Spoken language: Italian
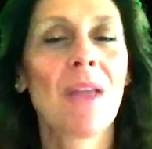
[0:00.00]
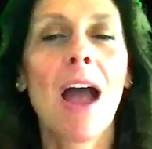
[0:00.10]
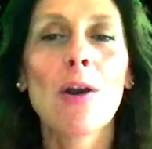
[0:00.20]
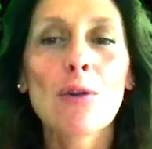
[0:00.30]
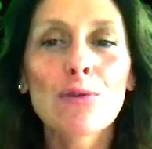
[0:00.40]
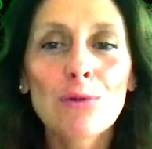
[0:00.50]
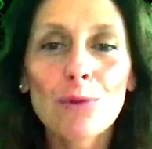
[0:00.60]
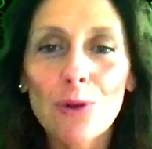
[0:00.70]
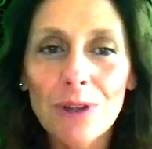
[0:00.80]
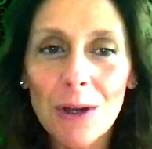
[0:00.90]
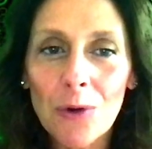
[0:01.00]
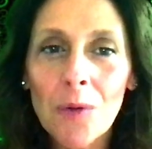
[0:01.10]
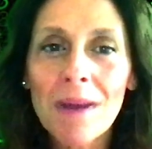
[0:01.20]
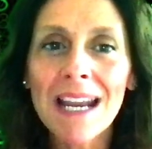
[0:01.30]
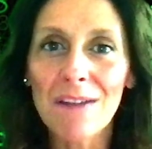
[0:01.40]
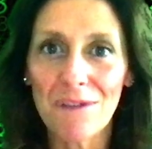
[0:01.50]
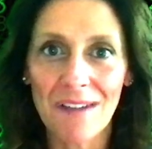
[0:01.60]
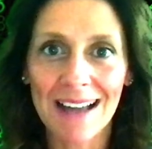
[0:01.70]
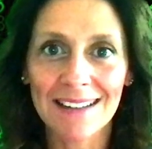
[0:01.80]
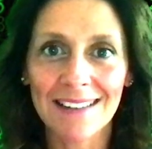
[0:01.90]
Lo studio dei numeri,
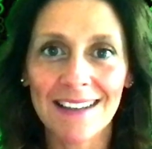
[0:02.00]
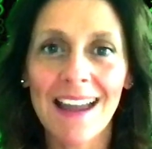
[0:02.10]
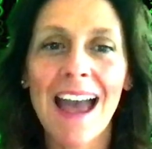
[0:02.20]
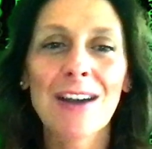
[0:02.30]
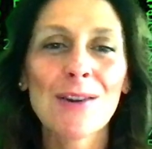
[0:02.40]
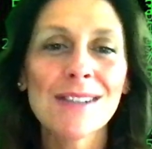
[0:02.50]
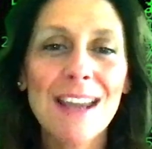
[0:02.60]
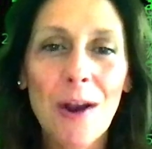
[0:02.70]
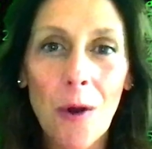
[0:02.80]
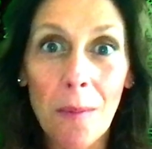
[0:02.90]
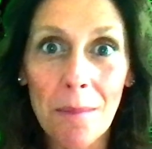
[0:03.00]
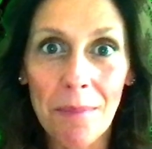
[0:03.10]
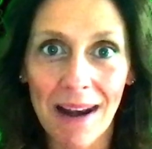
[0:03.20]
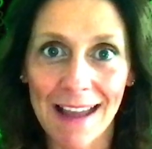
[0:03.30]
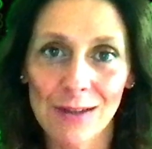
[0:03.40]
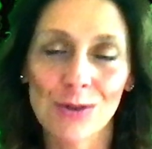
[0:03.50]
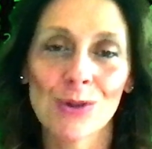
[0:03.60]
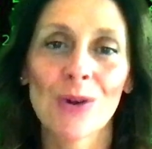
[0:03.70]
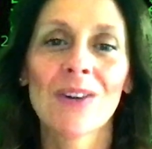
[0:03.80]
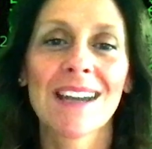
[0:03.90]
infatti, è così
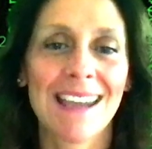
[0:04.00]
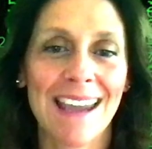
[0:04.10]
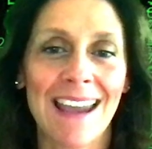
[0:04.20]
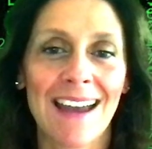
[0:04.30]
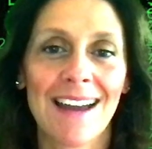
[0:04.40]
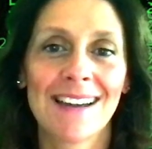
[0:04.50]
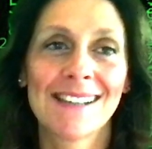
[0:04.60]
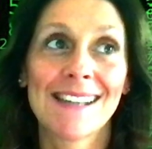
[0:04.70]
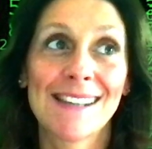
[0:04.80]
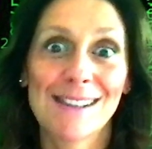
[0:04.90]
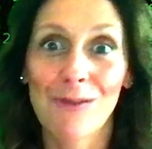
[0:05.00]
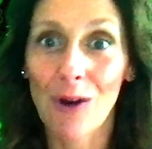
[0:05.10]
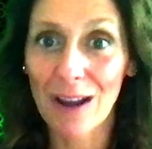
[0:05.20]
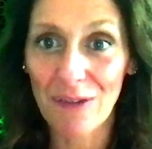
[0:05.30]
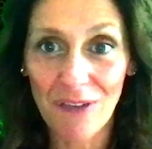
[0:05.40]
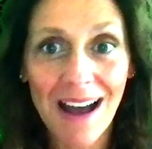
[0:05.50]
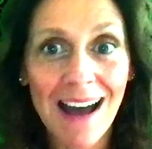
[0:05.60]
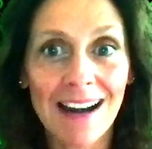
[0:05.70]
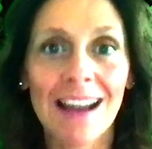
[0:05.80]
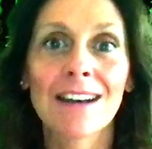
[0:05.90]
complesso che se si vuole
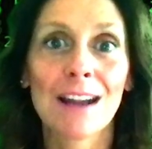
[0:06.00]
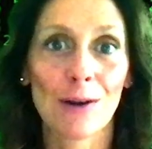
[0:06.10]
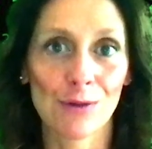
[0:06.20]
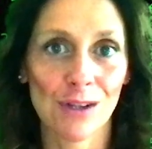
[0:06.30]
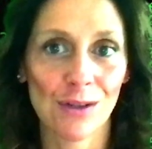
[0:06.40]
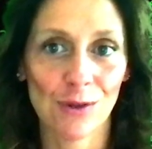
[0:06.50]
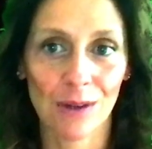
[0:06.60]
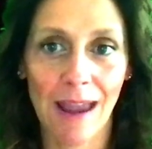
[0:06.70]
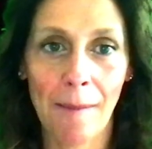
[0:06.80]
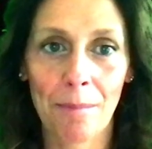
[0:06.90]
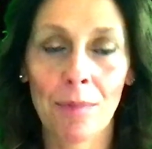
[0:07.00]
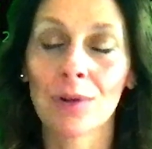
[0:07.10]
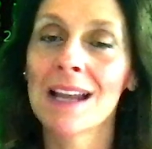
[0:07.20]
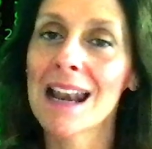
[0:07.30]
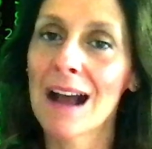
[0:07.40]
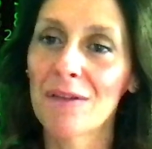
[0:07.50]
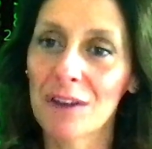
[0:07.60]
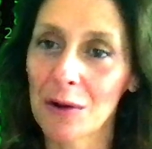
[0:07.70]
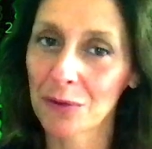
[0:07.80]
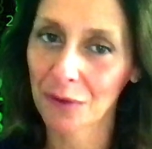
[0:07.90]
fare nello stesso tempo della
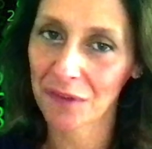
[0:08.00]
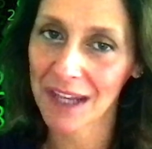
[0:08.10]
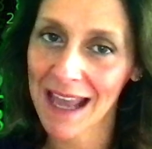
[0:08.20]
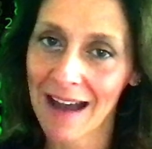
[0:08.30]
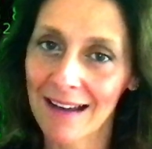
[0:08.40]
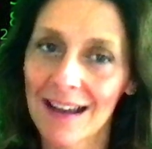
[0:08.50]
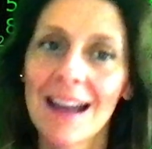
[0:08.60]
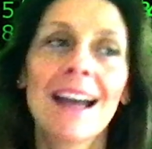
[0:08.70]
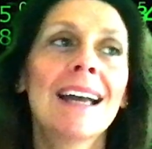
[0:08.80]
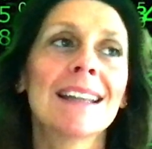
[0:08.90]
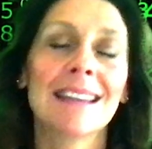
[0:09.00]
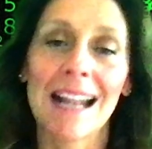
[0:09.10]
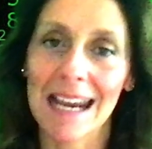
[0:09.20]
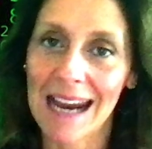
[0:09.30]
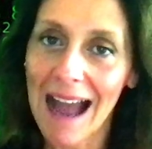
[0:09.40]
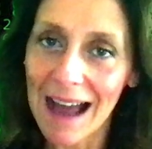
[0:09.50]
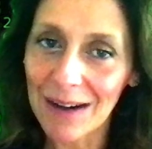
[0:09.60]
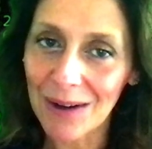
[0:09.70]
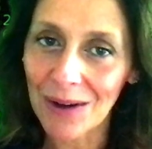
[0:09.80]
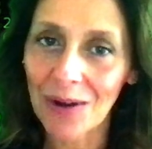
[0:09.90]
filosofia, del
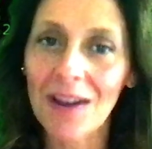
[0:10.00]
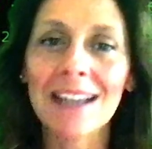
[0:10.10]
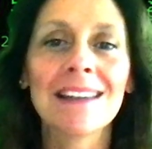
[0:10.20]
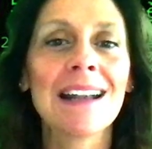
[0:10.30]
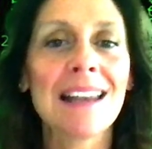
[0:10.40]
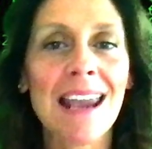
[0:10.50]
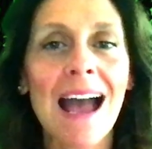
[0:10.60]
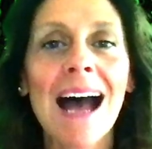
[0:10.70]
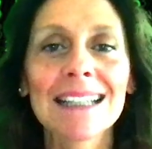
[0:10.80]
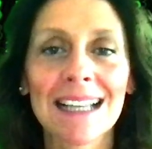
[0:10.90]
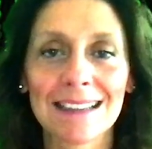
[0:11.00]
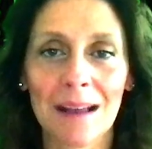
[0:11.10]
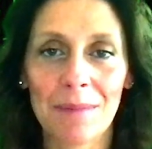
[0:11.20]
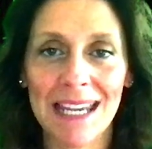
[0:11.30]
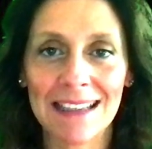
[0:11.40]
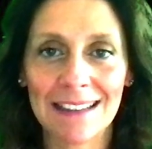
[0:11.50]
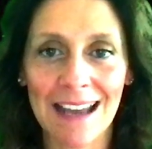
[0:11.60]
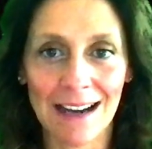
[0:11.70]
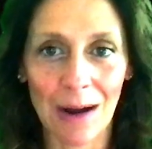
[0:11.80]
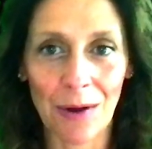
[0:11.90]
calcolo e degli adattamenti
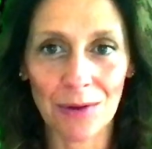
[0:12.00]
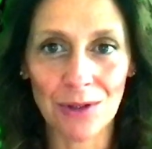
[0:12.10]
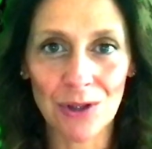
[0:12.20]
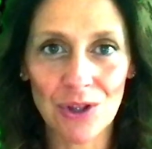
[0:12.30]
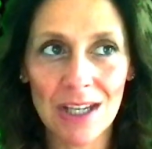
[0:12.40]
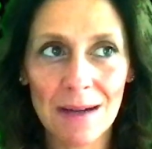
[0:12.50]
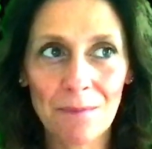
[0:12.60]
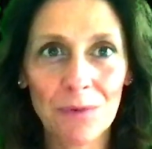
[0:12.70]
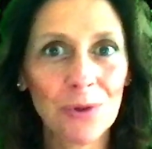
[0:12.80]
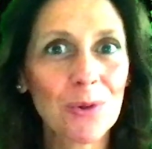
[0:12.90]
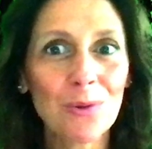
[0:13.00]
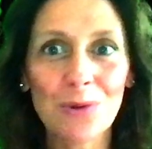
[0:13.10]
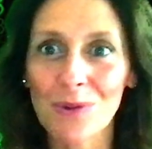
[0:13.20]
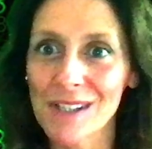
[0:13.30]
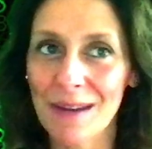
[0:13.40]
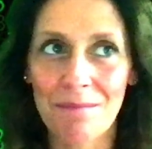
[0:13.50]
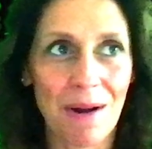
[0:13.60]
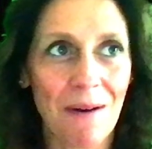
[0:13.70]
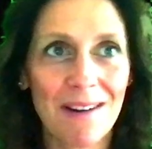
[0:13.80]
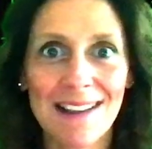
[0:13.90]
analogici, tutto si
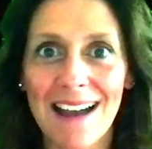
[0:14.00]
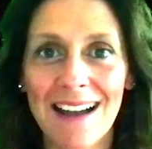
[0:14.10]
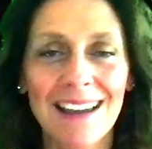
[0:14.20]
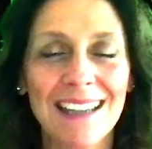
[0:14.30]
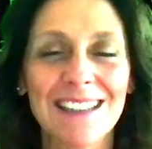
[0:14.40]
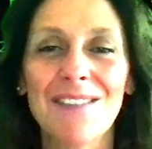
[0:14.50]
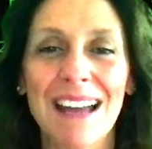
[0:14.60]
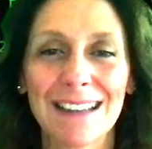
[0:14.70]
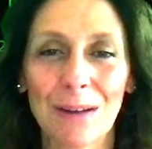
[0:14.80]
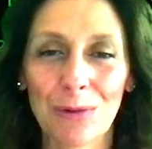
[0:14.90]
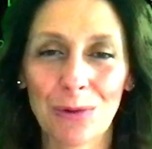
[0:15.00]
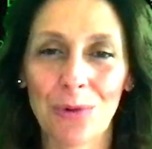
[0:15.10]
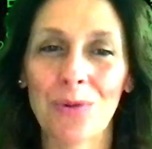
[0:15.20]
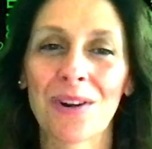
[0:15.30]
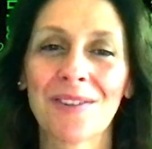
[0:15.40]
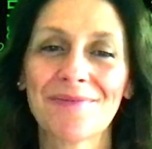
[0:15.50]
imbroglia e diventa oscuro.